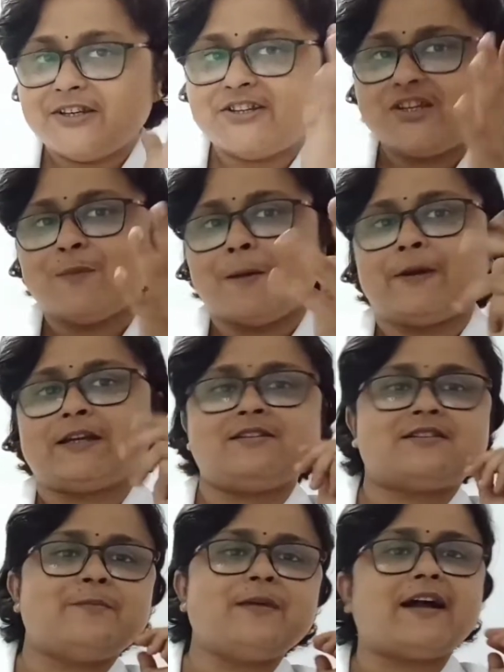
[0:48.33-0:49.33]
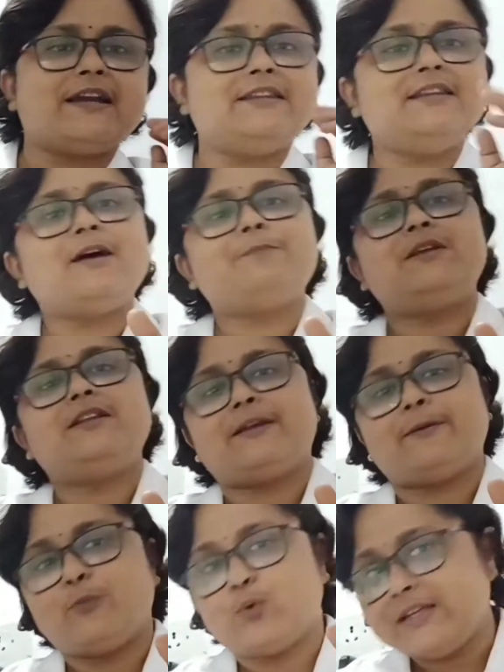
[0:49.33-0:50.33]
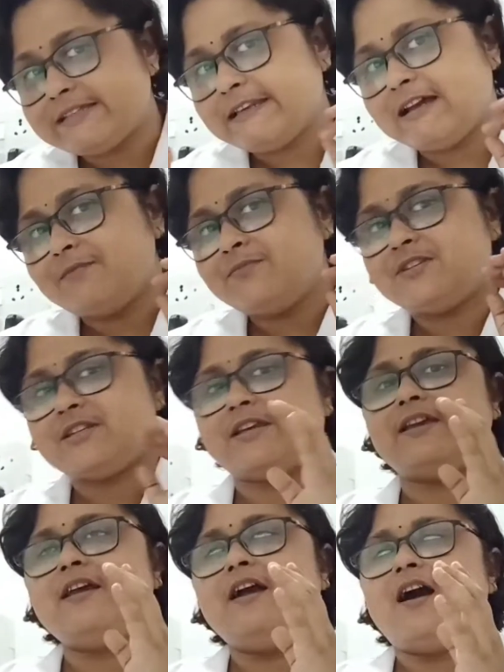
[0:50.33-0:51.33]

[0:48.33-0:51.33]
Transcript: দৃষ্টি মাপাটা যেটা আমি আগের দিন আপনাদেরকে বলেছিলাম যে